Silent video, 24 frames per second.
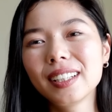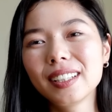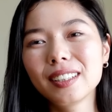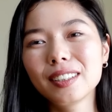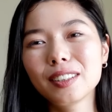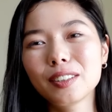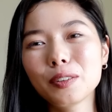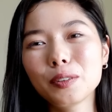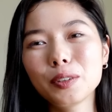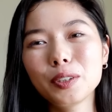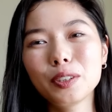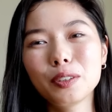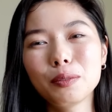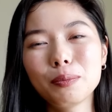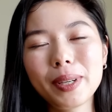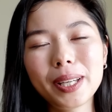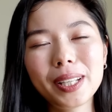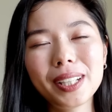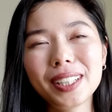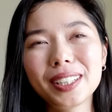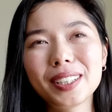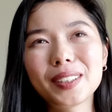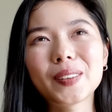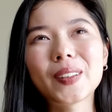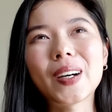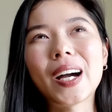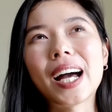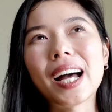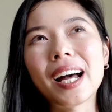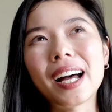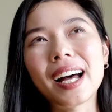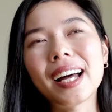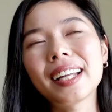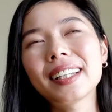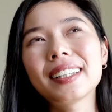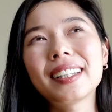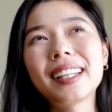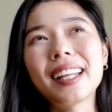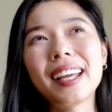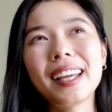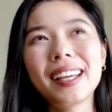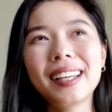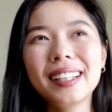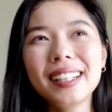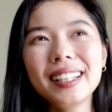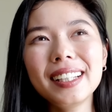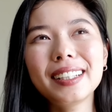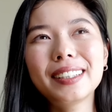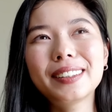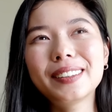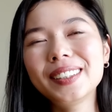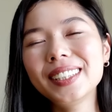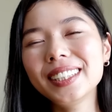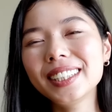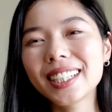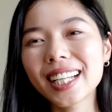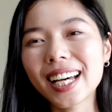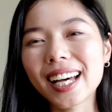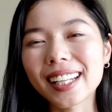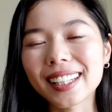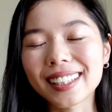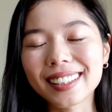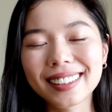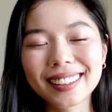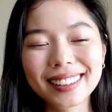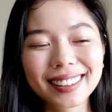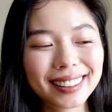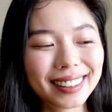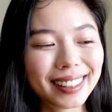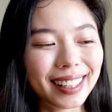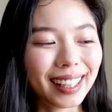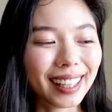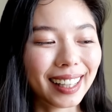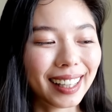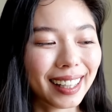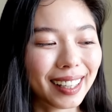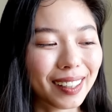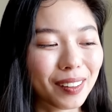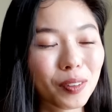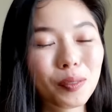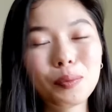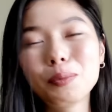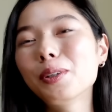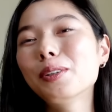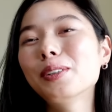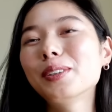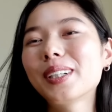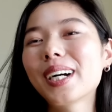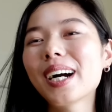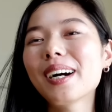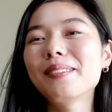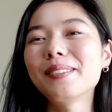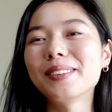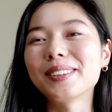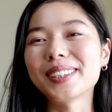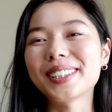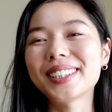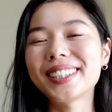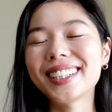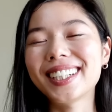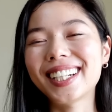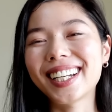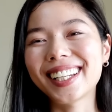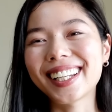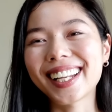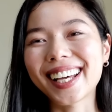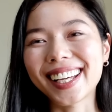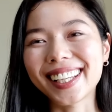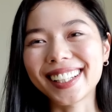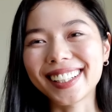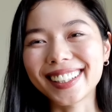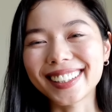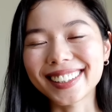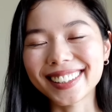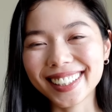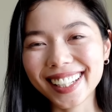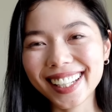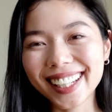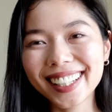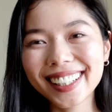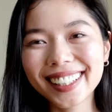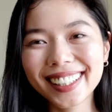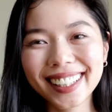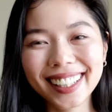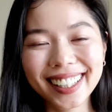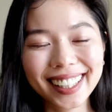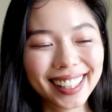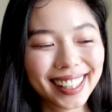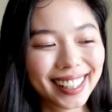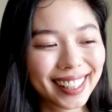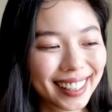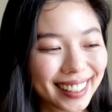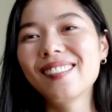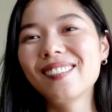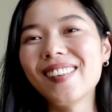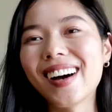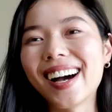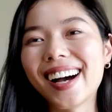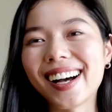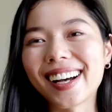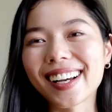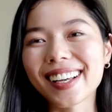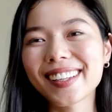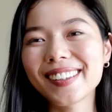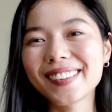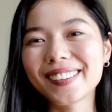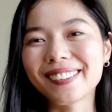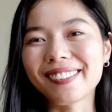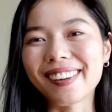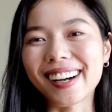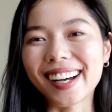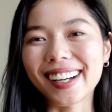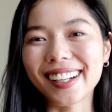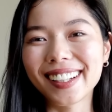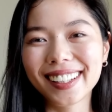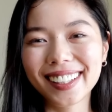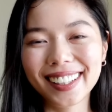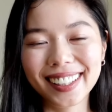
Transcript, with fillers: そういうメリットがあっていい国だって思うかもしれないですね。今日は